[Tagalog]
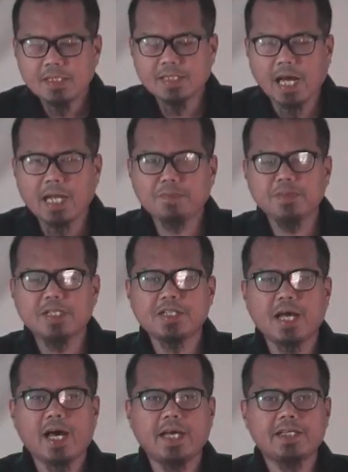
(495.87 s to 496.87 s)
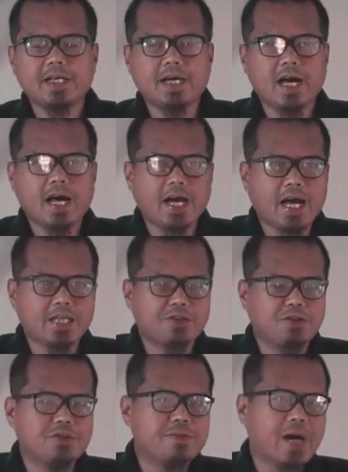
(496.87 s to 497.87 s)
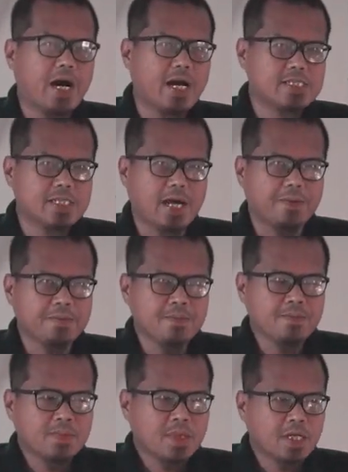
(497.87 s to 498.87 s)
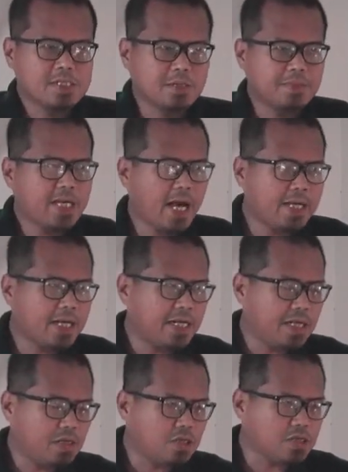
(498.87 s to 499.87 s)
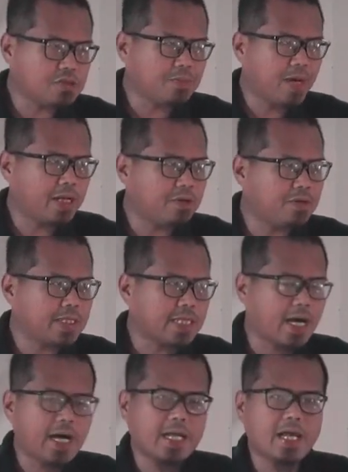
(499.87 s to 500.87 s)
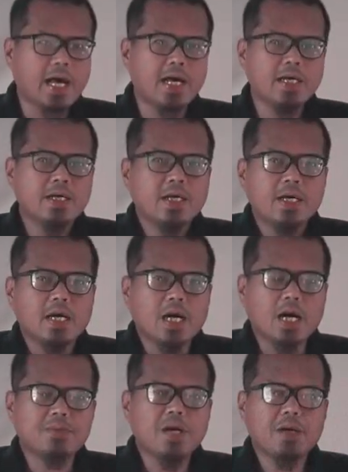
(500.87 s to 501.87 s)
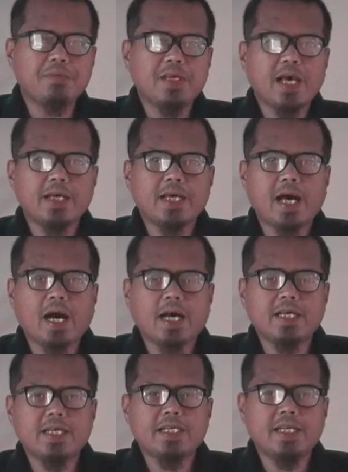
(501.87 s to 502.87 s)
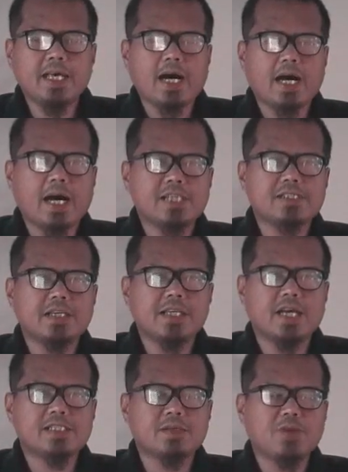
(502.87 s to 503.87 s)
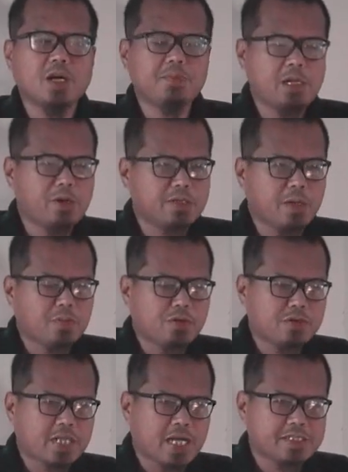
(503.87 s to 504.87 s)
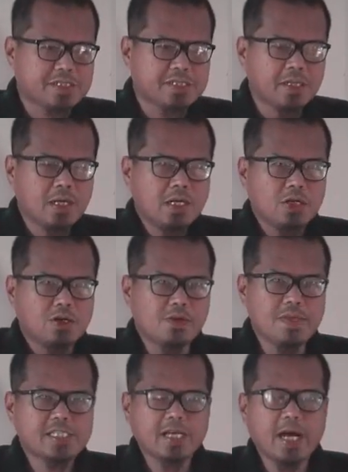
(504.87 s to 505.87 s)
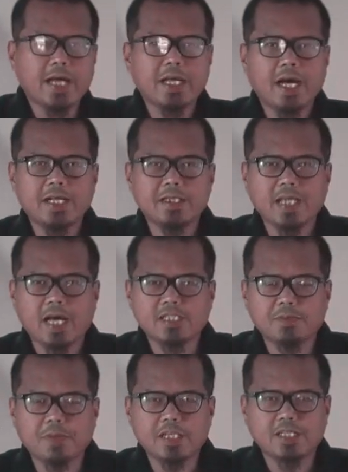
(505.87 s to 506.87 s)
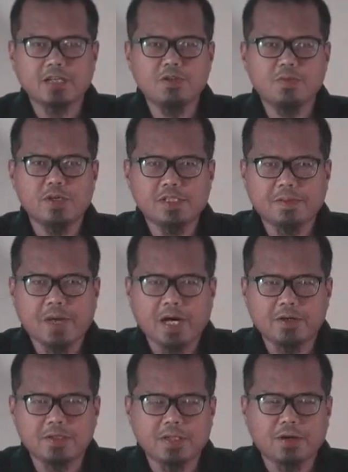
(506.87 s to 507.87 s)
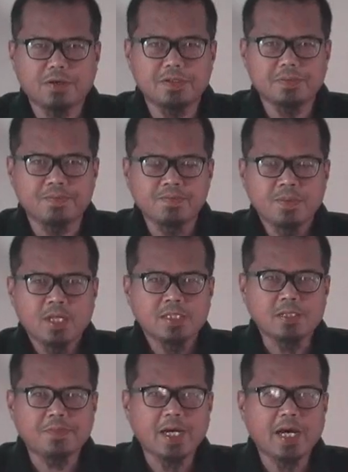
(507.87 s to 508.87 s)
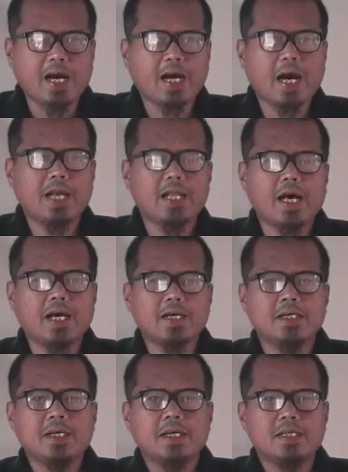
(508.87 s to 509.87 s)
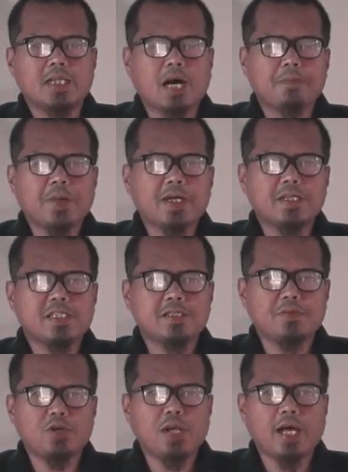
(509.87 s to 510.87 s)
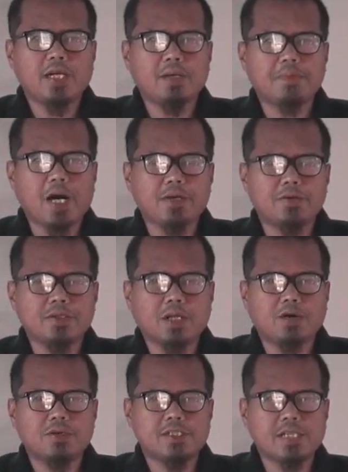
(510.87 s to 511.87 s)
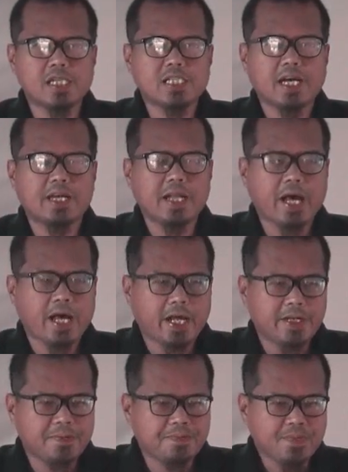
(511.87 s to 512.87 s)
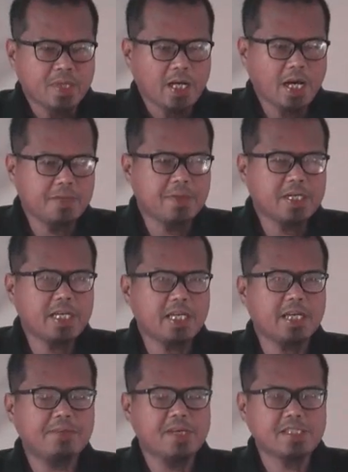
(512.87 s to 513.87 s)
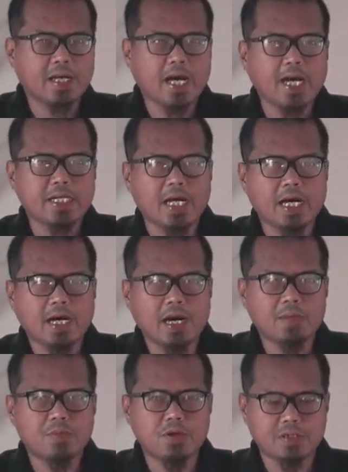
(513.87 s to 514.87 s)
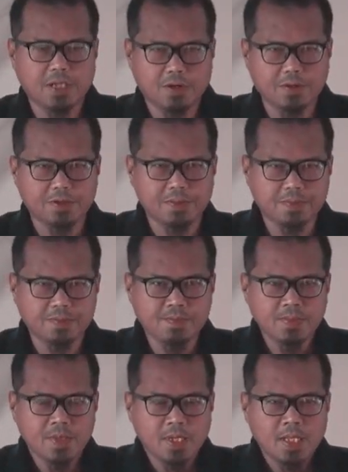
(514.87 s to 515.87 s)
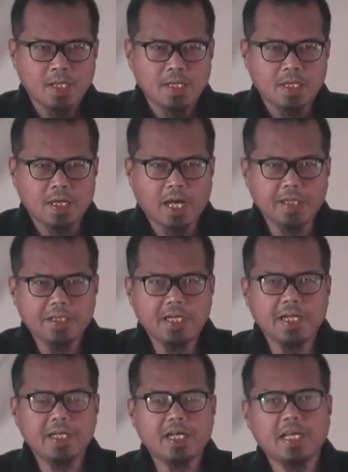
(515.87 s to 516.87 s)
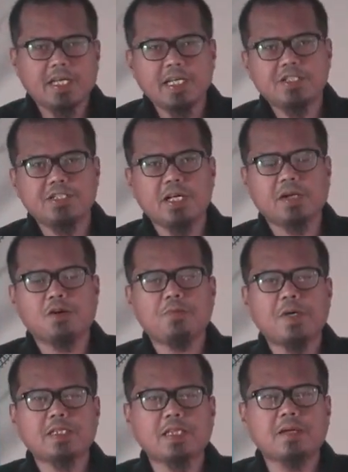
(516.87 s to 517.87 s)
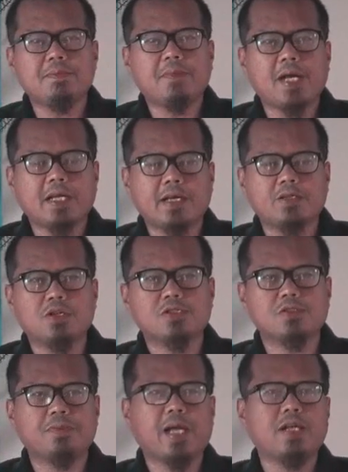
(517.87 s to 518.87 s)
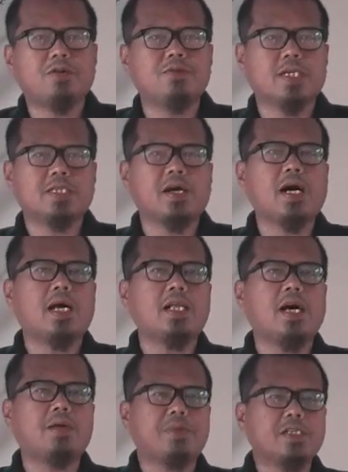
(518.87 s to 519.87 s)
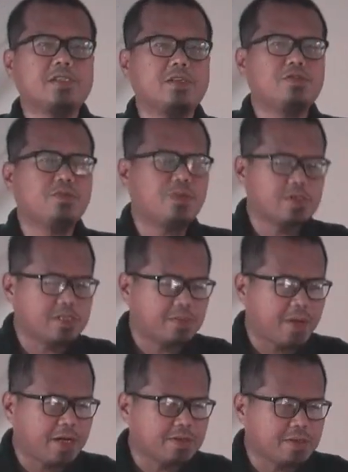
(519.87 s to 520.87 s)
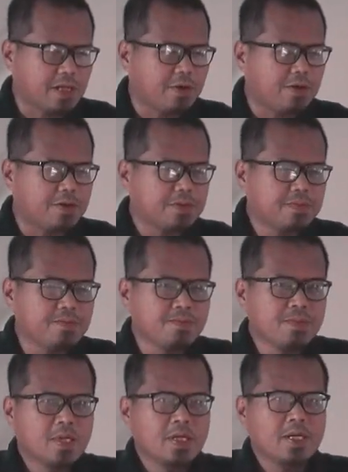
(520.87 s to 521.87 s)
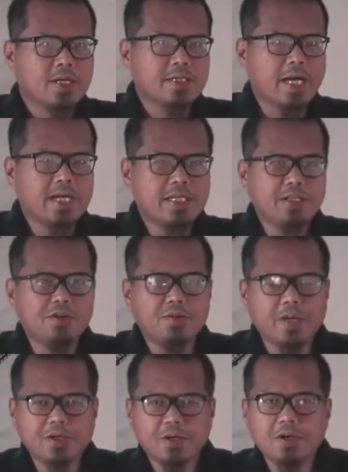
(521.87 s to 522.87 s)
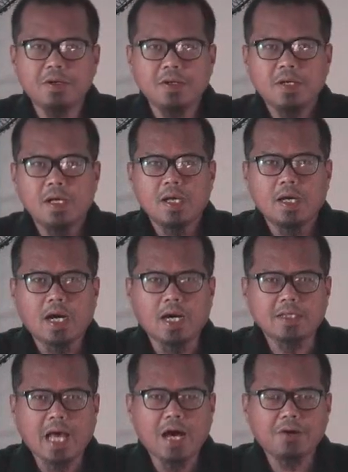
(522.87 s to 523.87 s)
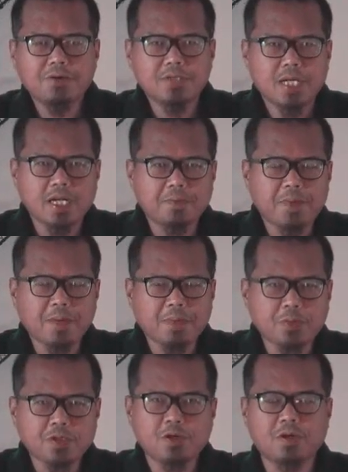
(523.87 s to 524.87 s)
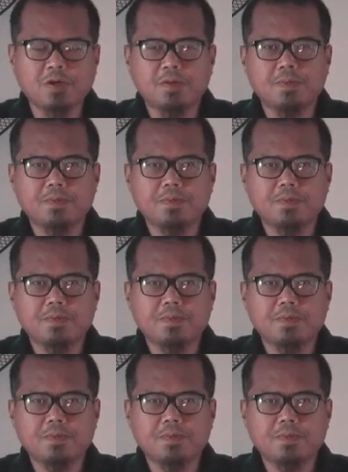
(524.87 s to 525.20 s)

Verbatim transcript: sa halip na siya ay naghahangad o umaasa sa biyaya ni Allah subhanahu wa ta'ala, ang mga biyaya ay iniaasa niya sa mga bilog na prutas o masaganang handa sa pagsalubong sa bagong taon sa pag-aakala na kapag nasimulan ng bagong taon sa kasaganahan ay magiging masagana ang buong taon. Gayun din ay nagiging shirk o pagtatambal kay Allah subhanahu wa ta'ala ang pagsalubong sa bagong taon dahil di umano ang tao na nagpapaputok